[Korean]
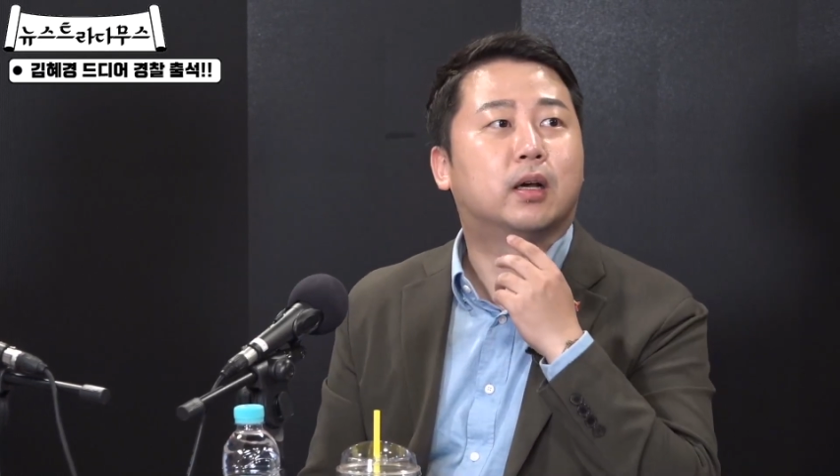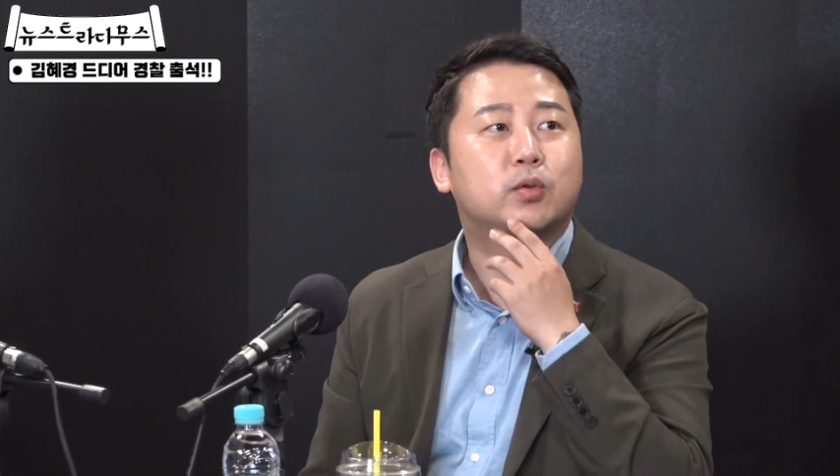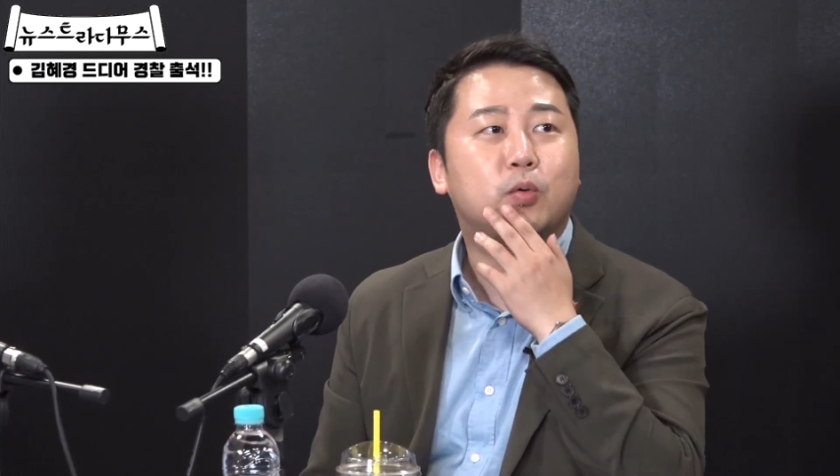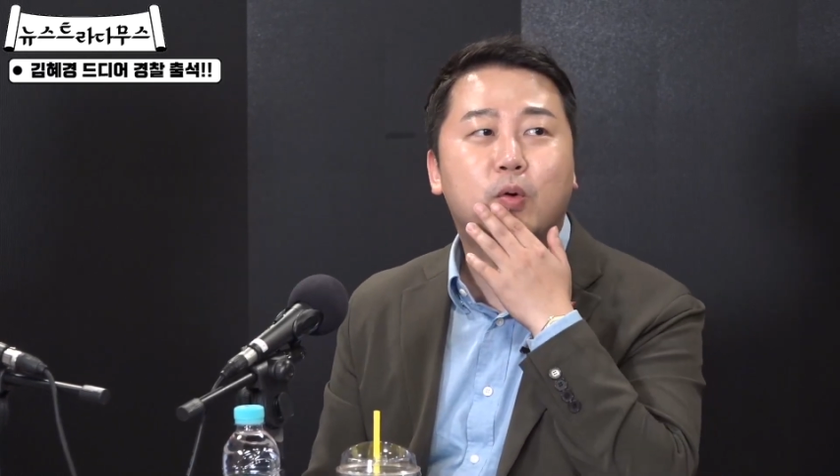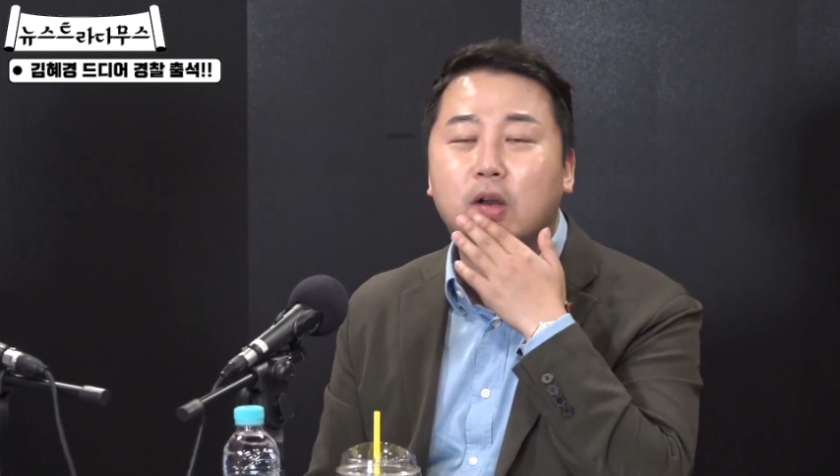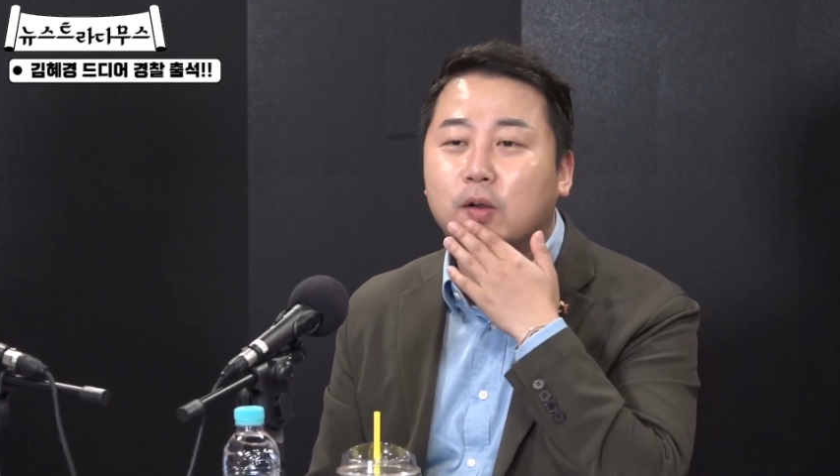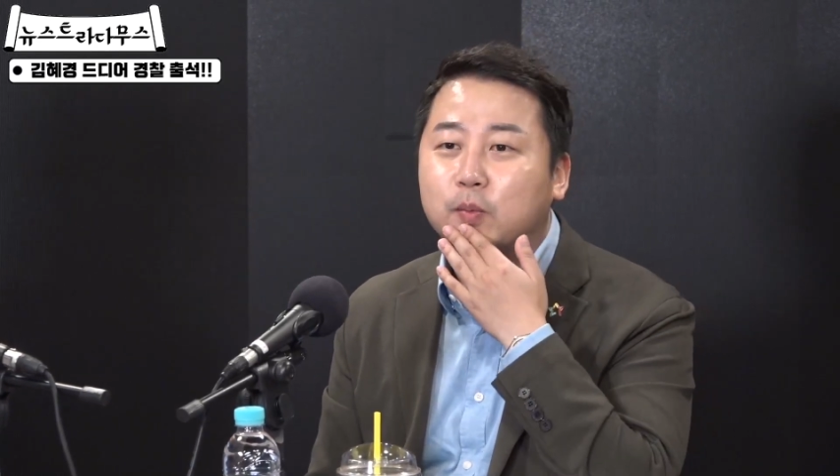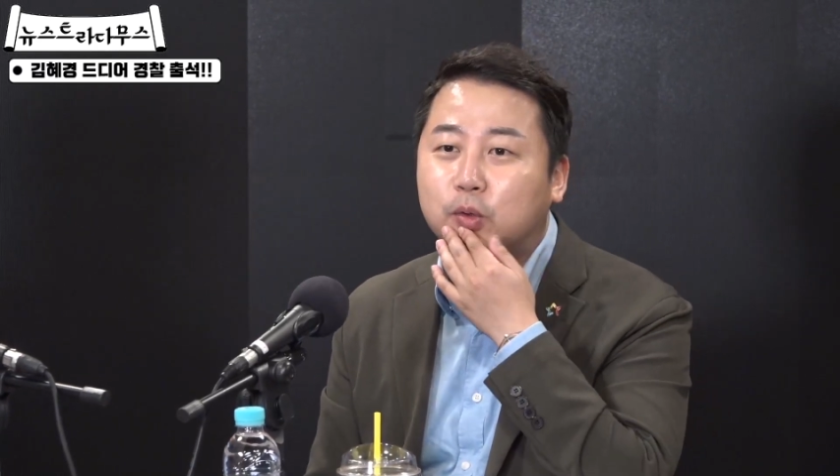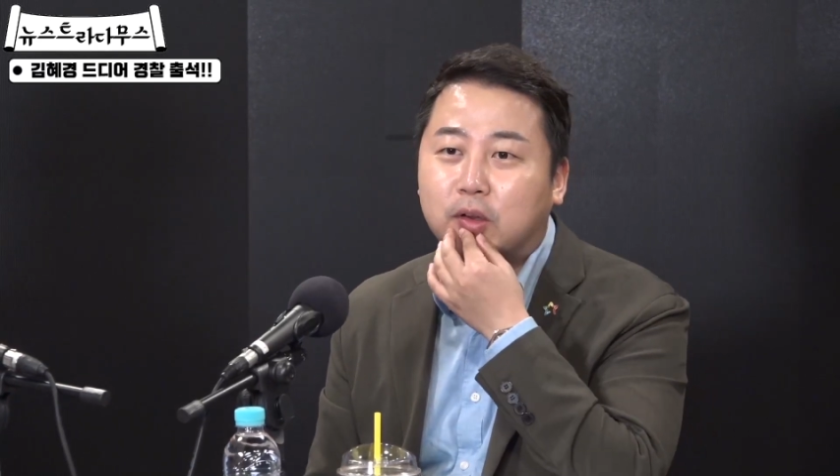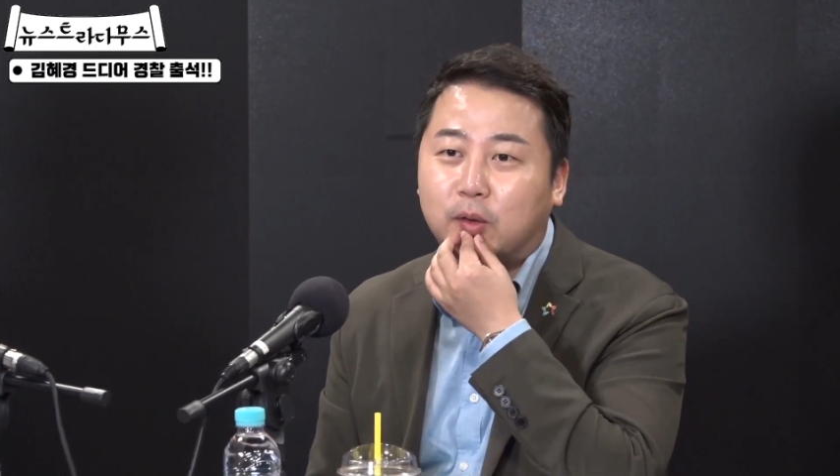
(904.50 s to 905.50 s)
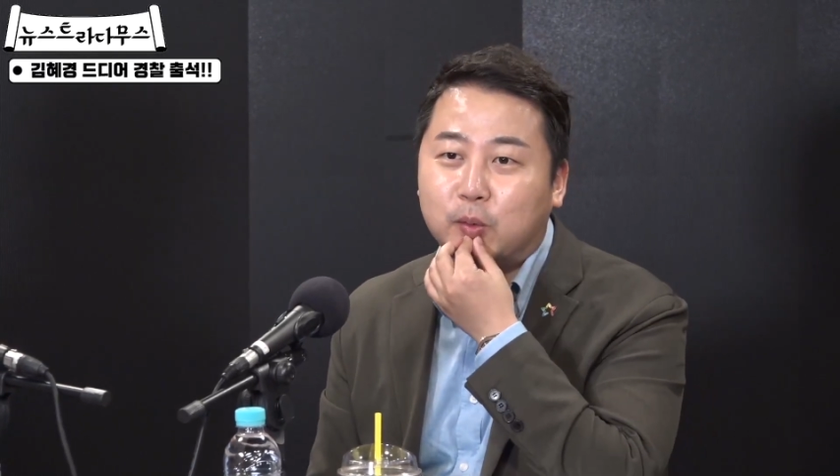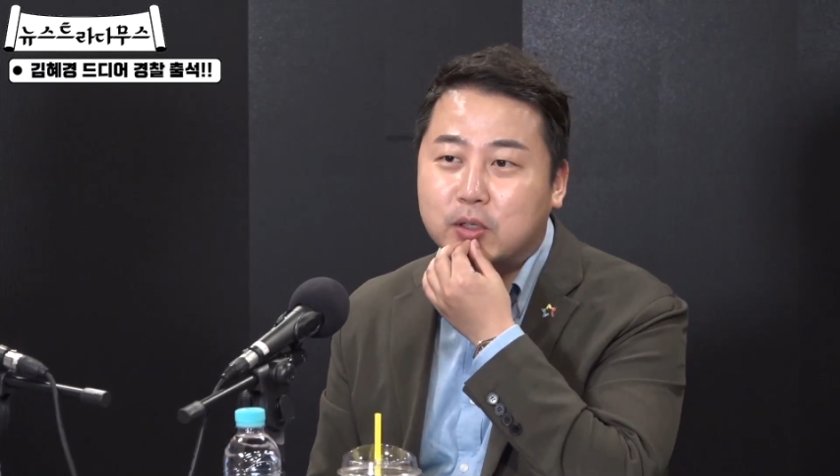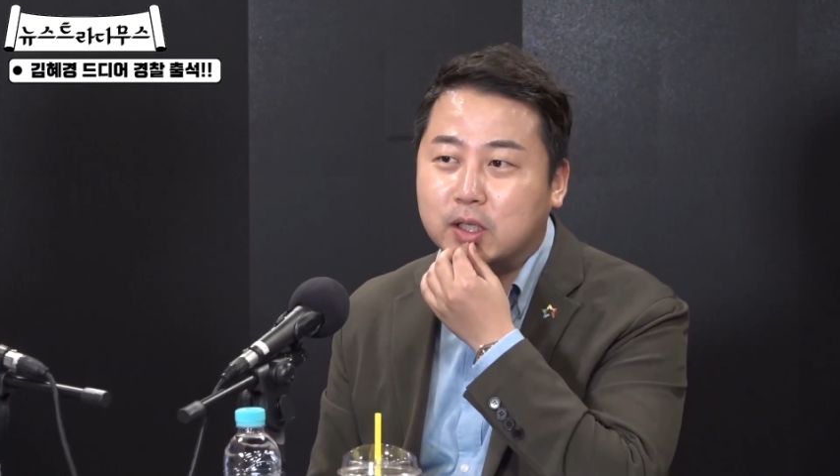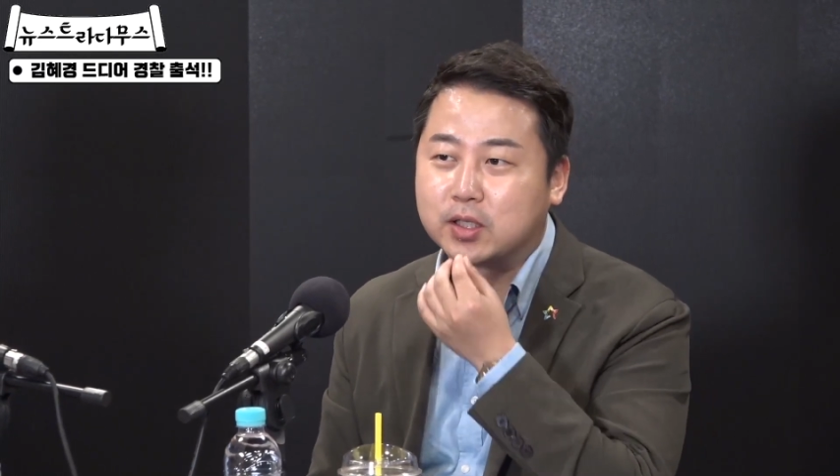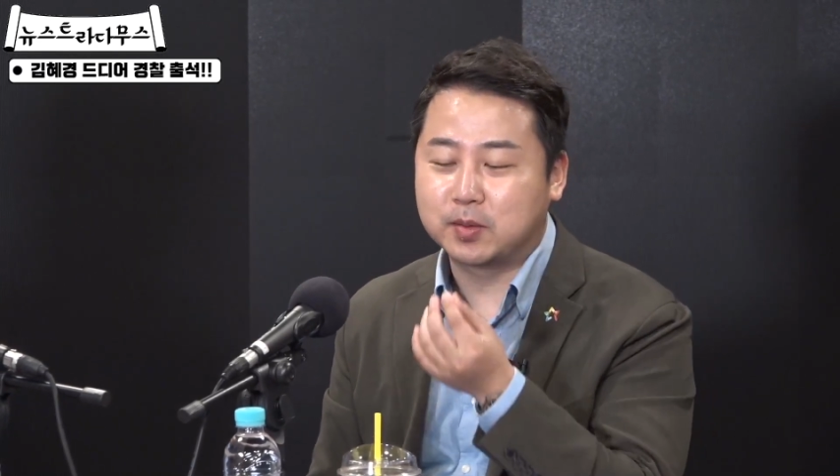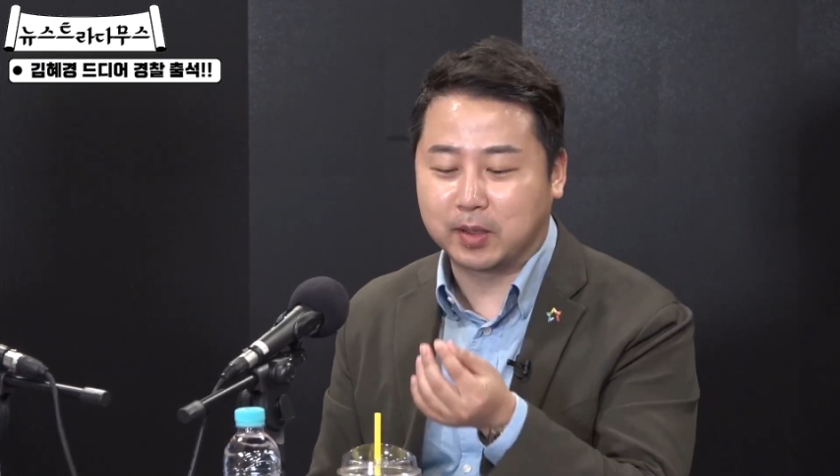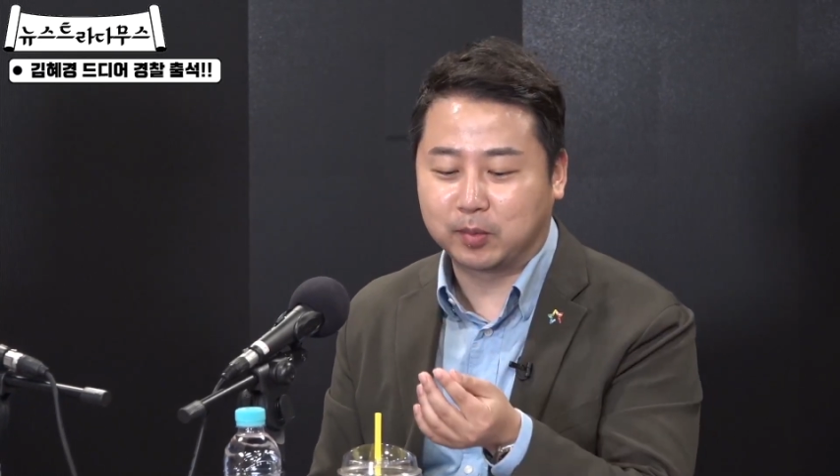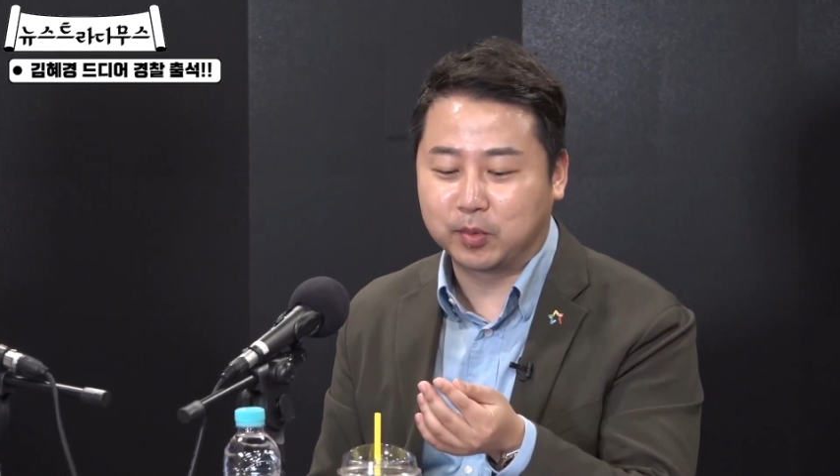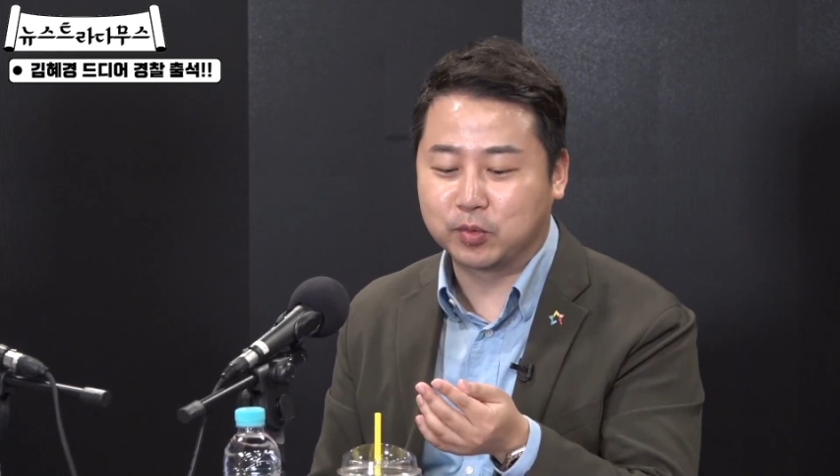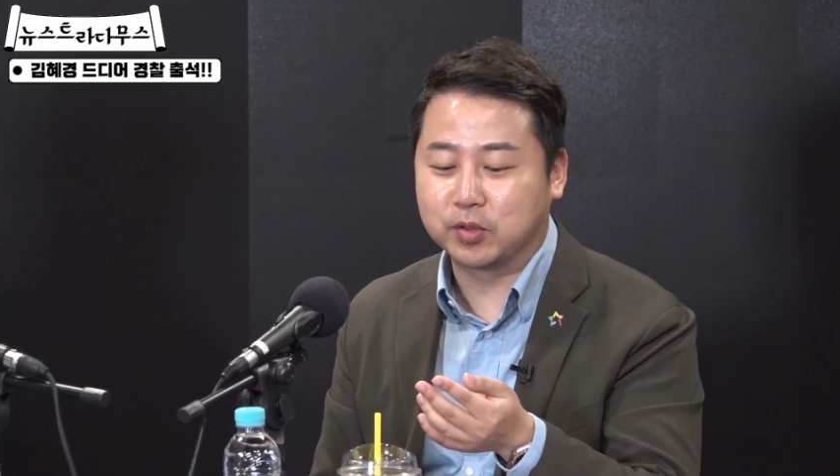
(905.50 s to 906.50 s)
초코가 여기 묻었다고 제작진이
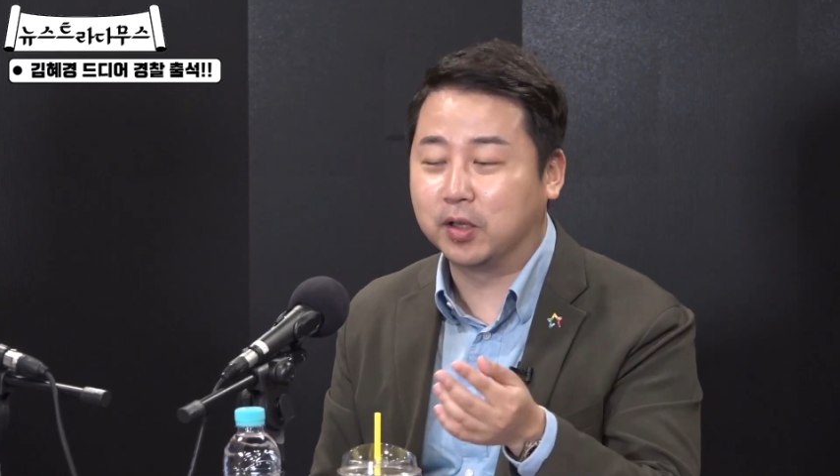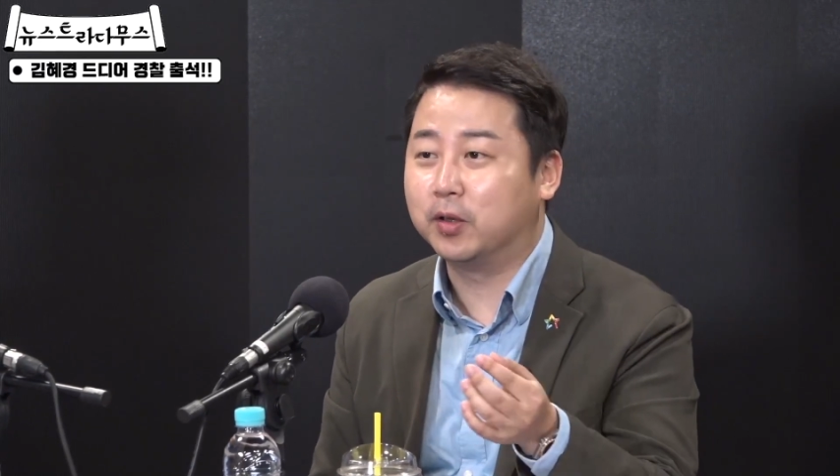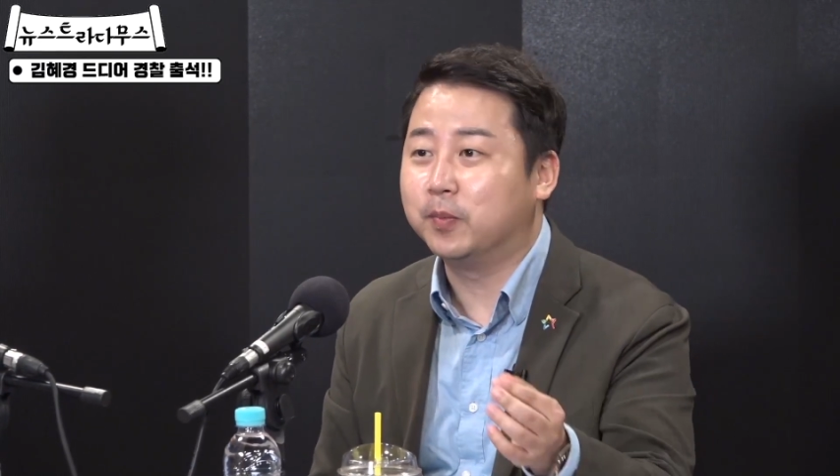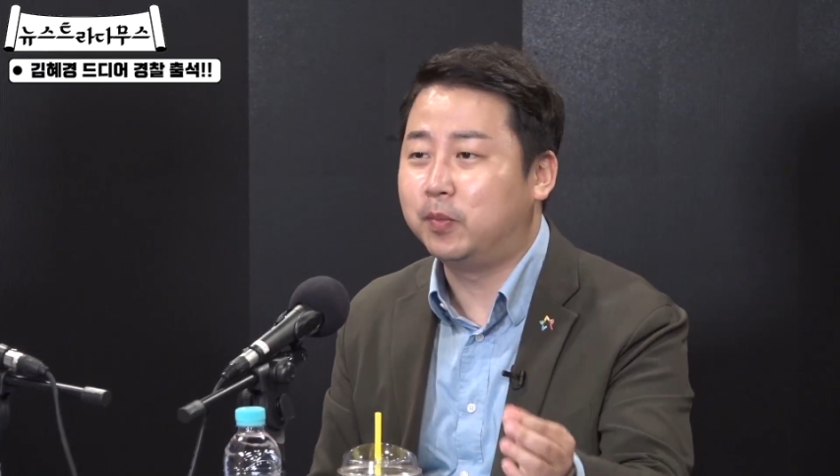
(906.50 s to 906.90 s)
말씀해 주시네요.